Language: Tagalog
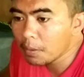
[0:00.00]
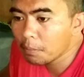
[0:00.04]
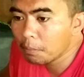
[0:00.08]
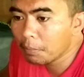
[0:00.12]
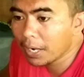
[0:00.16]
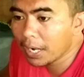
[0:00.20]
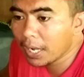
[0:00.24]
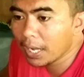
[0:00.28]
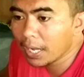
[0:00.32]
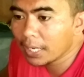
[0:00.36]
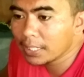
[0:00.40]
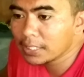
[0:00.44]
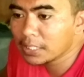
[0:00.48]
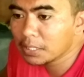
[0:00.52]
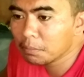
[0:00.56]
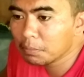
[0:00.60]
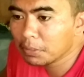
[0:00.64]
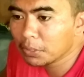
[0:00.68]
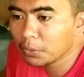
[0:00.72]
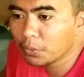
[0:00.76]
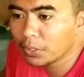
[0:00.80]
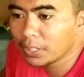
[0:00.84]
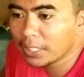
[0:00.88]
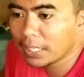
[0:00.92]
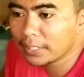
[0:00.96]
mga
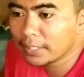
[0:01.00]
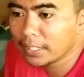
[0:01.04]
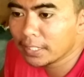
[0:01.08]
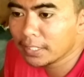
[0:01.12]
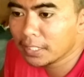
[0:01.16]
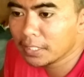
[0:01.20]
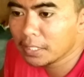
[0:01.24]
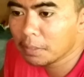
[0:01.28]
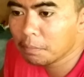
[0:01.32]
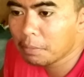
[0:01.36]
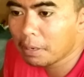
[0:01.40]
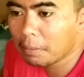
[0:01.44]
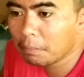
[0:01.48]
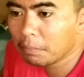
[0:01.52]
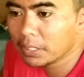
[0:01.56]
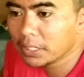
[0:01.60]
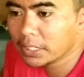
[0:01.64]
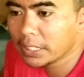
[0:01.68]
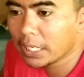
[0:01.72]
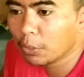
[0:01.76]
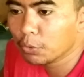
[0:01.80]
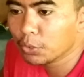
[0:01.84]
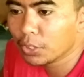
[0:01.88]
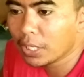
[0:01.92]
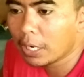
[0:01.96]
kasimanwa natin na
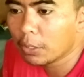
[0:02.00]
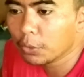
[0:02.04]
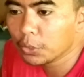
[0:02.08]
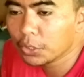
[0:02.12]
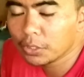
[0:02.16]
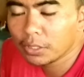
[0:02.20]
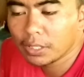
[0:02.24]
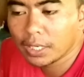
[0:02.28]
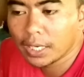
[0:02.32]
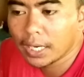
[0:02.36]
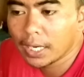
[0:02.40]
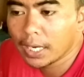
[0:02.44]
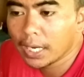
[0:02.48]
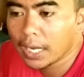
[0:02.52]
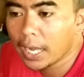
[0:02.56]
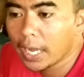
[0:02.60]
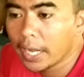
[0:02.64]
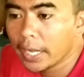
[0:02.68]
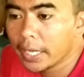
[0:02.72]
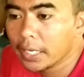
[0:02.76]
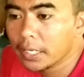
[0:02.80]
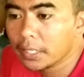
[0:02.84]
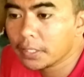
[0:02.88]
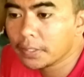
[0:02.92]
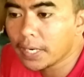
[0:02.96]
nagpapa-shoutout uh,
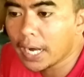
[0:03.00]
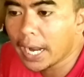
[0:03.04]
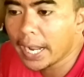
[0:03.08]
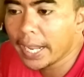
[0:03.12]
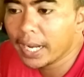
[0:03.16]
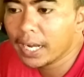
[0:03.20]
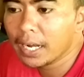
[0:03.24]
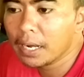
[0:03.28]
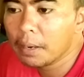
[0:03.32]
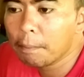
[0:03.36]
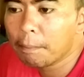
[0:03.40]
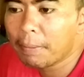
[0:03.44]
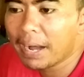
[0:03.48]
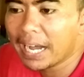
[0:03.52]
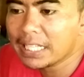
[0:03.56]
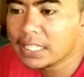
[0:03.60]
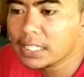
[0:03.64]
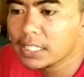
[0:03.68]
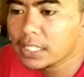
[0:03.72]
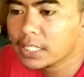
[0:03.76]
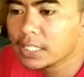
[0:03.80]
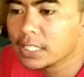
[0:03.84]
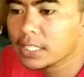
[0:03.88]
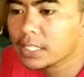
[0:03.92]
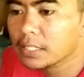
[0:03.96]
kay Ryle
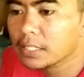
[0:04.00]
Bans,